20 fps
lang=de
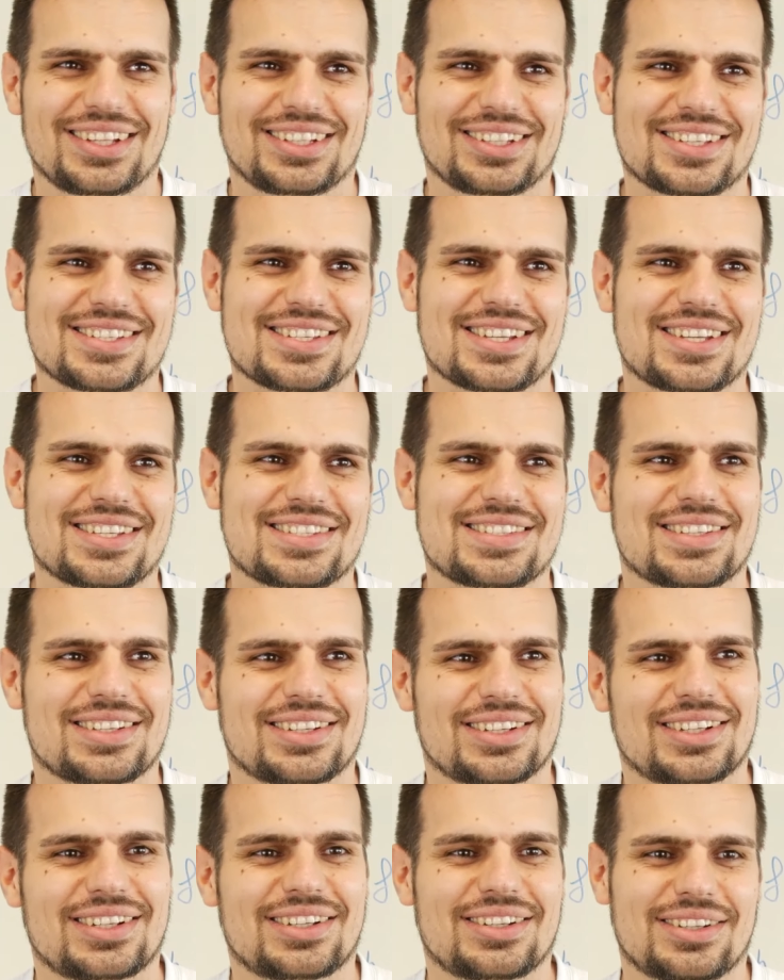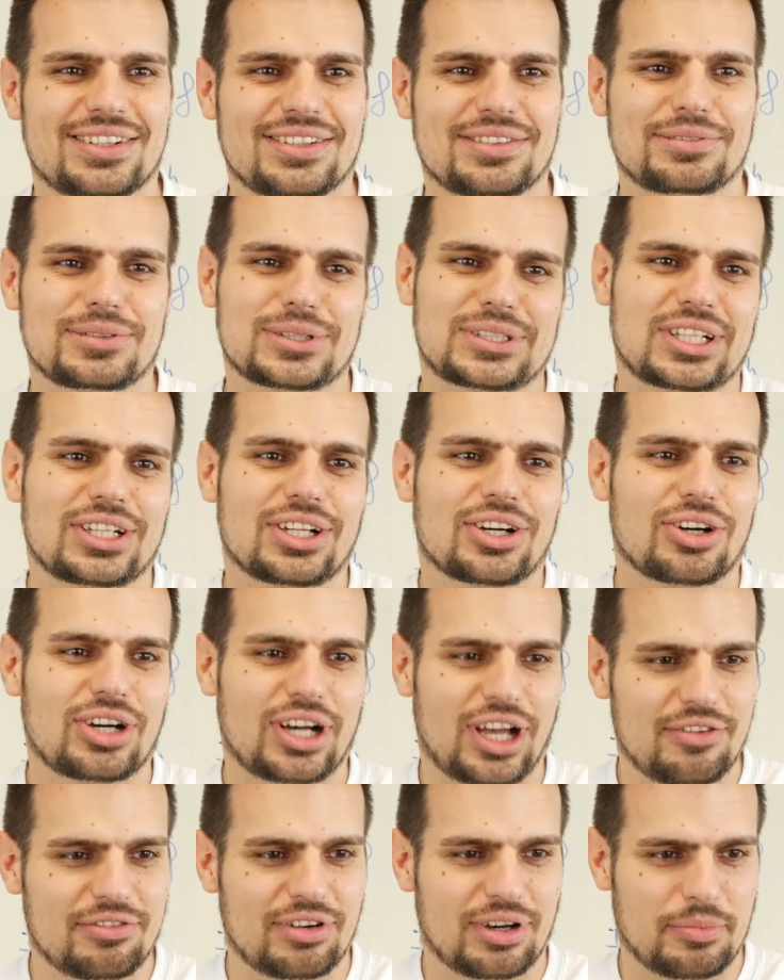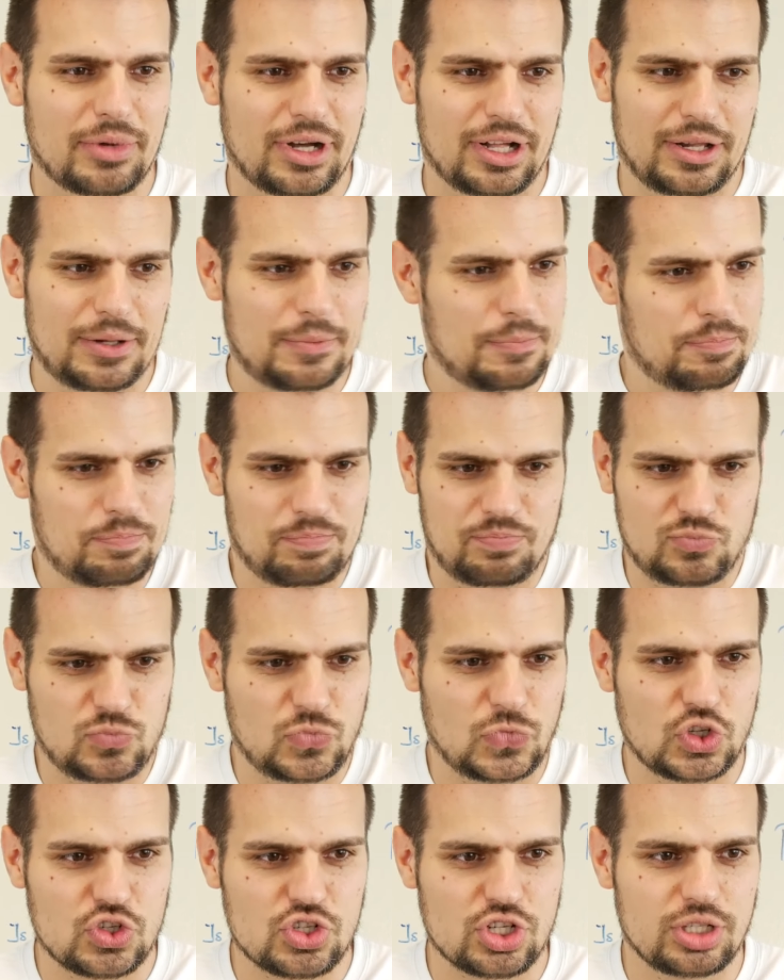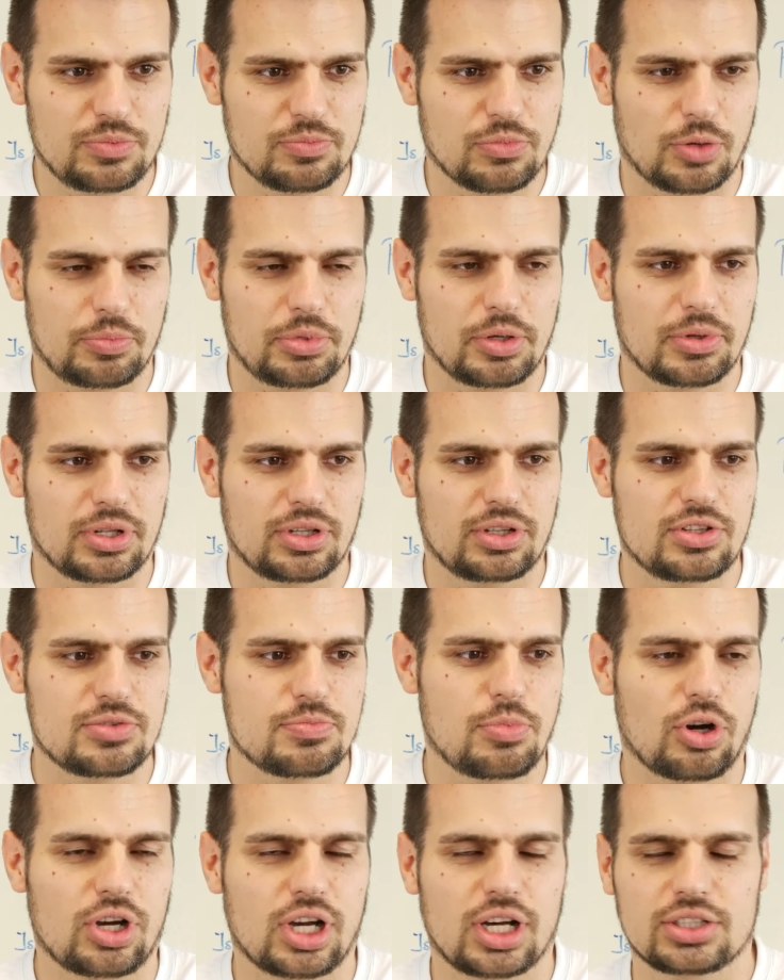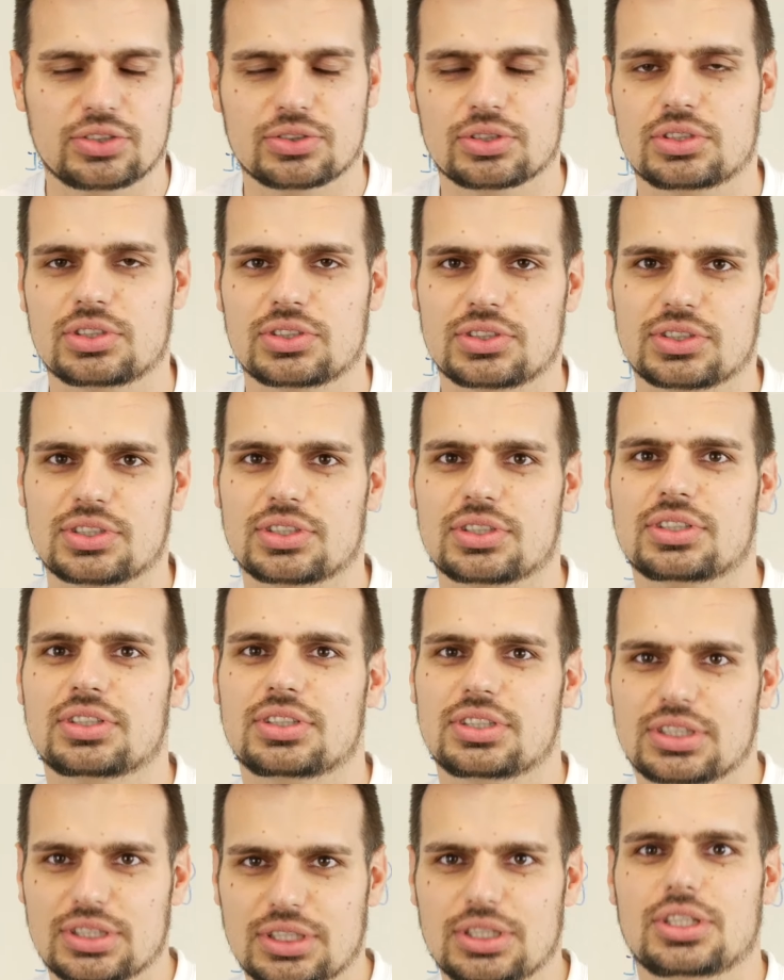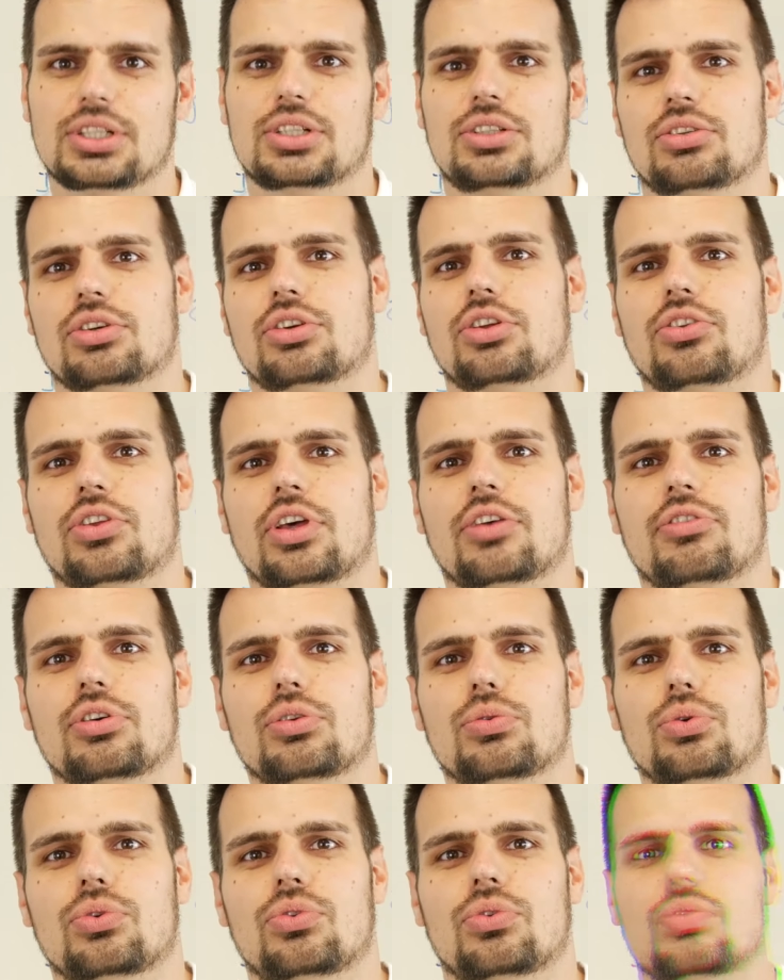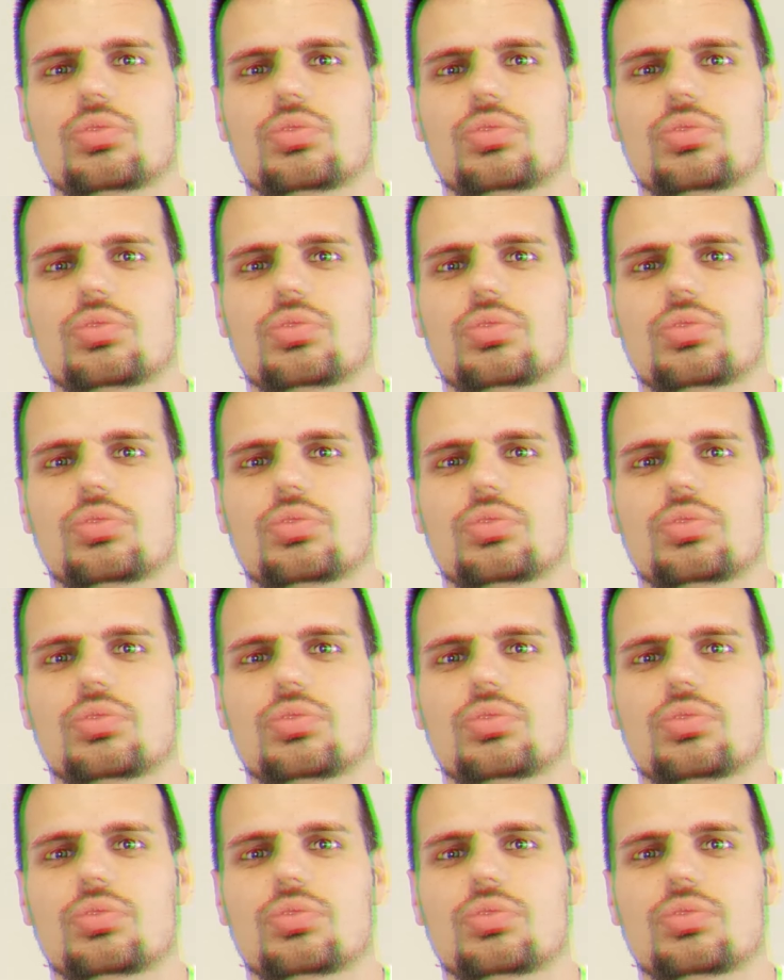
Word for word: das heißt, da äh, wird dann auch einfach mal geschrieben, ob jemand nicht Bock hat und äh, dann geht es einfach los.